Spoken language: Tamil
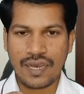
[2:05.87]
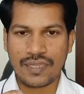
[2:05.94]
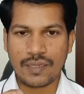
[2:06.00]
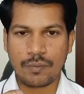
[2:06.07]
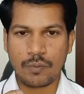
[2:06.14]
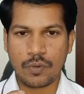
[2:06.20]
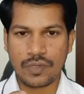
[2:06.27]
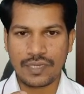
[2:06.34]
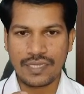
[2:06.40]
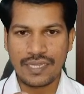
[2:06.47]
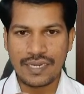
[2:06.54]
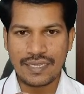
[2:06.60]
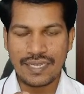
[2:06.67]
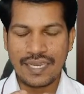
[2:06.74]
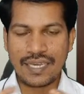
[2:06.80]
அந்த
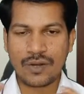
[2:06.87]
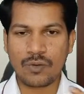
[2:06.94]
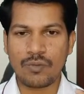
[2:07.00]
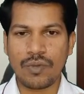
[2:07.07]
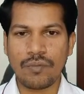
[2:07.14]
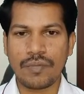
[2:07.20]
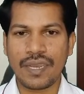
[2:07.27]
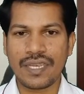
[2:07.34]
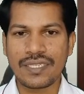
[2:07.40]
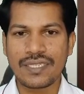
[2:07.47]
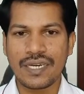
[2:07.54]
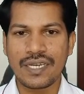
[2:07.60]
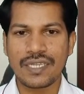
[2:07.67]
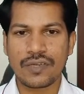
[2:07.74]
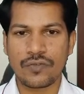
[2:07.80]
இதில் ஏன் ரொம்ப
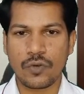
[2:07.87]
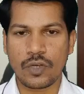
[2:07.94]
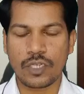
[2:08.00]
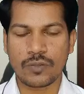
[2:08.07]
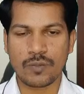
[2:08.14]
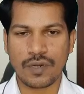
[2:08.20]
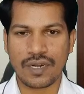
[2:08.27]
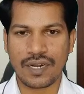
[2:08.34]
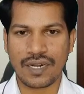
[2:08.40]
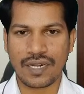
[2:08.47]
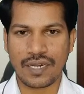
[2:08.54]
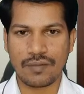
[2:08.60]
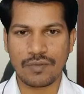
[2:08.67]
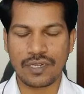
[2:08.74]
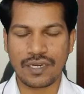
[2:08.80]
மேஜராக இதை ஃபோக்கஸ்
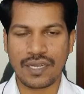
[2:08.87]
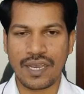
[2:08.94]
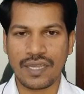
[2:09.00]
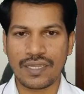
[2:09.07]
பண்ணுறாங்க அப்படின்னா